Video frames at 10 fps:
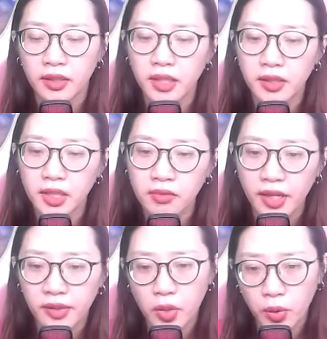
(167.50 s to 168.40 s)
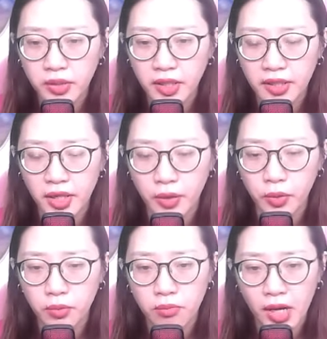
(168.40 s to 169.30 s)
Đây chính là chỗ kỳ
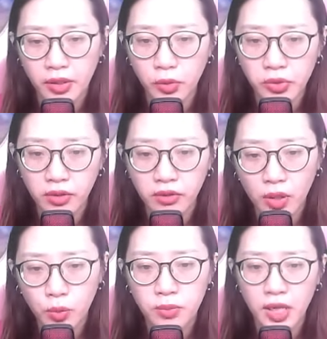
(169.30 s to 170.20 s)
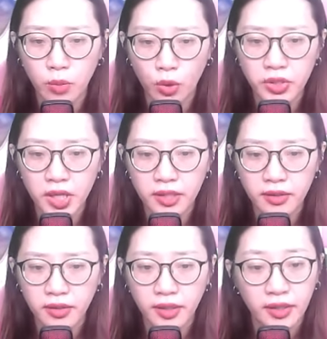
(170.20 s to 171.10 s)
diệu mà hiệu trưởng Tống đã bố
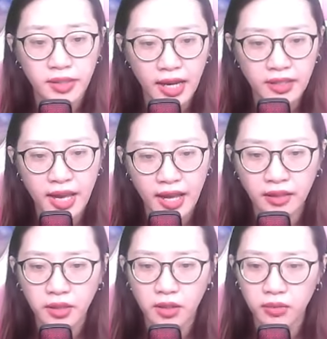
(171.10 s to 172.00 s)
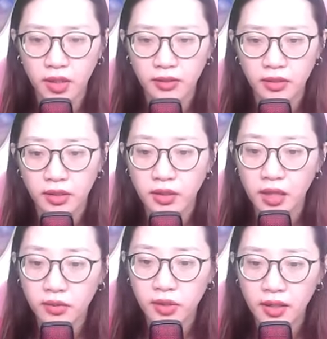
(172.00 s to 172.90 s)
trí. Dạ dạ thật
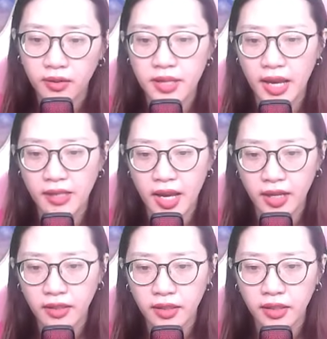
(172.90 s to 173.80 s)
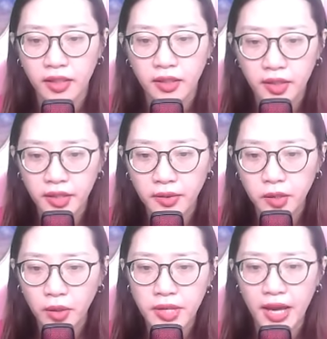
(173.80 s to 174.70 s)
thật giả giả, khiến
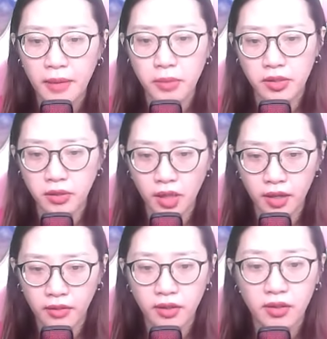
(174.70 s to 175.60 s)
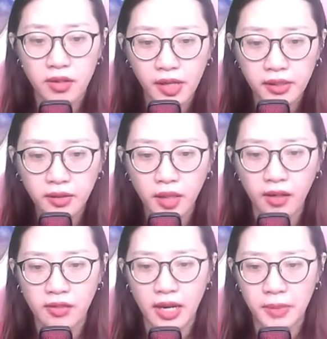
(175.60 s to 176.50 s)
cho giả mà như thật, lấy
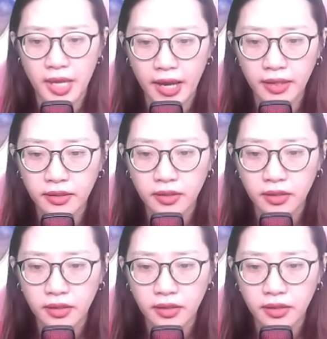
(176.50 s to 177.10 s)
thật làm giả.